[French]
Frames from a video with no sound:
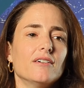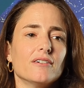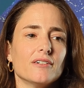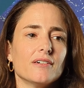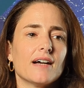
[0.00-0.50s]

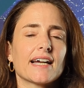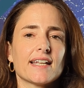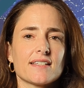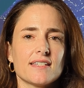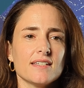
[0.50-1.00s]
Euh,
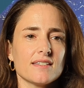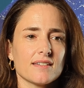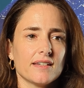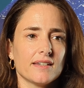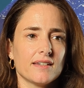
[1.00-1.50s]
Ariane
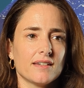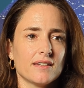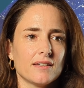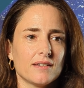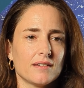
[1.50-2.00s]
6
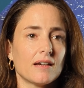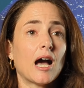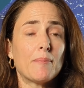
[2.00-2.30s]
est,